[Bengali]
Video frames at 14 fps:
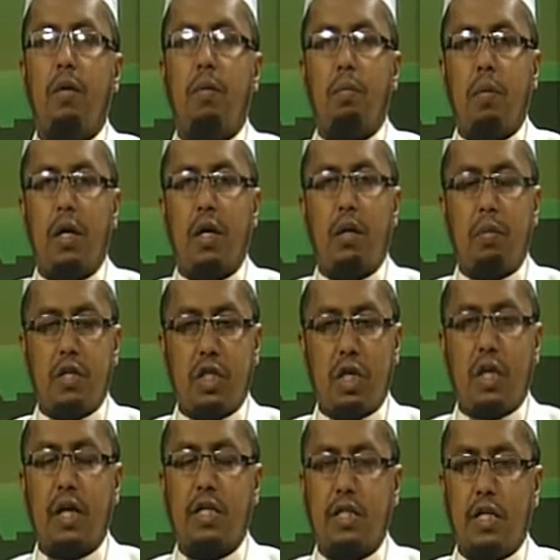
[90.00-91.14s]
মাগরি
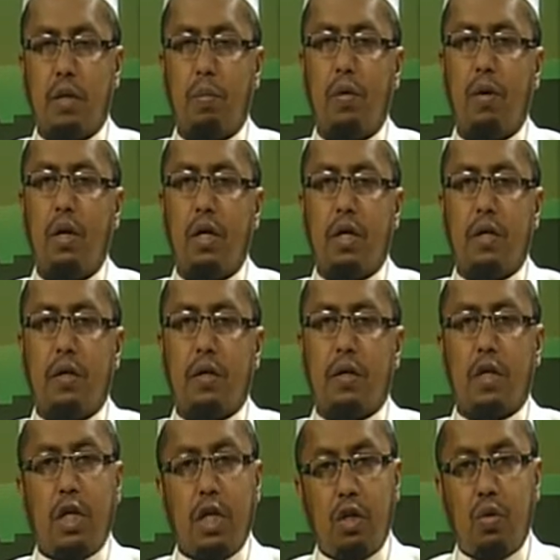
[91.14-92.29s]
বেশাকে একসাথে পড়া
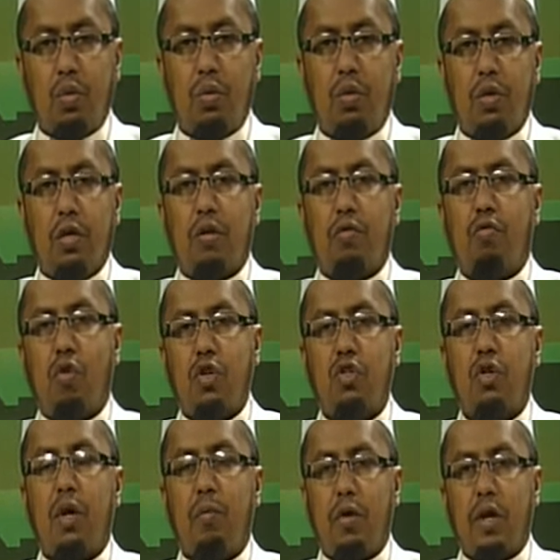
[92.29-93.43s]
কিন্তু
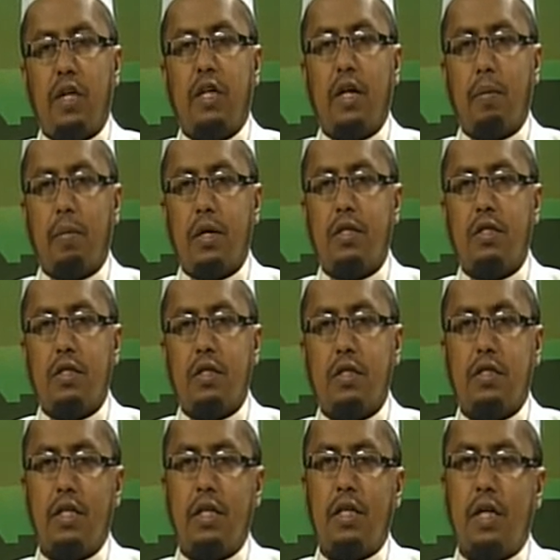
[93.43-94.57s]
ফজর এমন একটি নামাজ
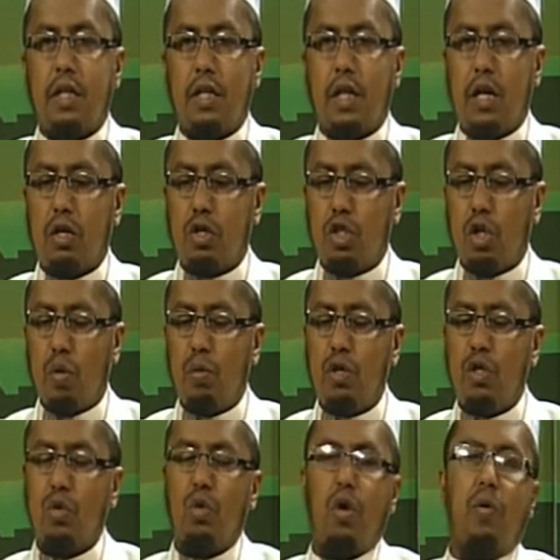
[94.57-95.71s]
যেটা তার সময়
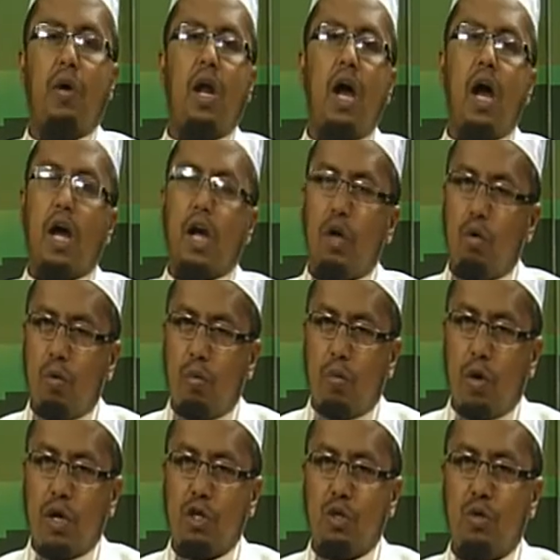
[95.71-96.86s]
শুরু হওয়ার আগেও
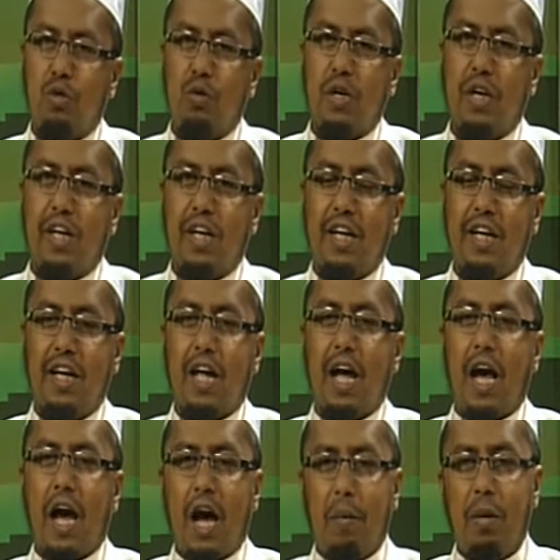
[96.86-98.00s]
পড়ার সুযোগ নেই
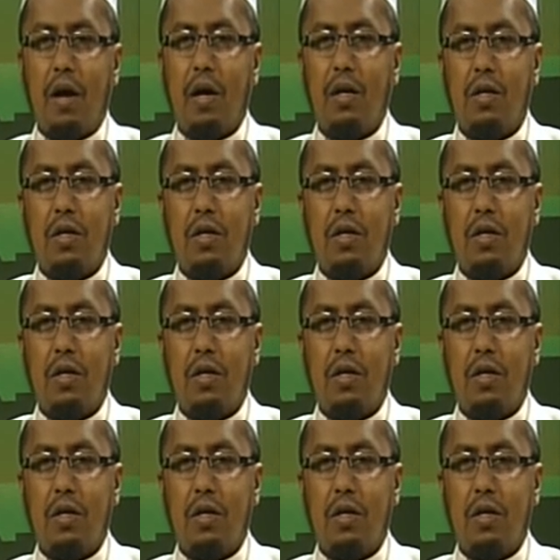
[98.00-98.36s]
আবার